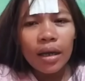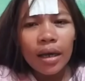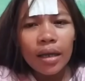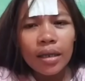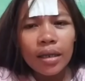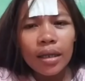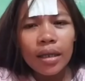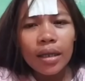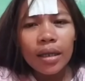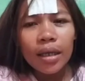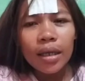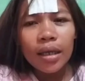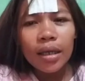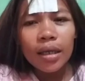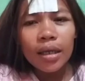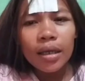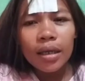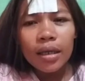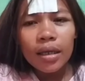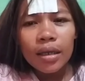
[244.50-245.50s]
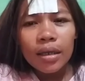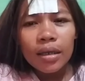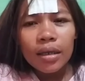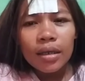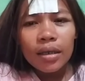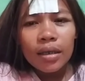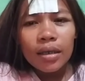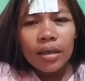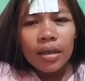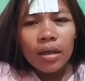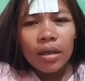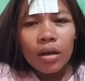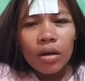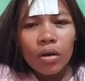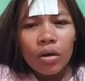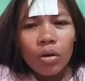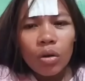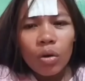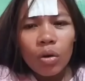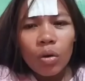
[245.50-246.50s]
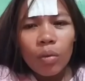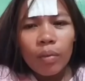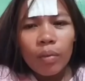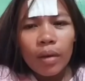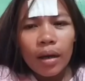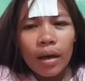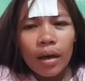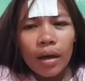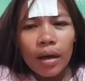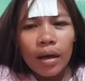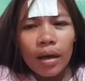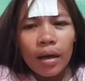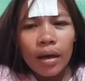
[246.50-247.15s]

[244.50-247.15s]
you, Anali Roloma.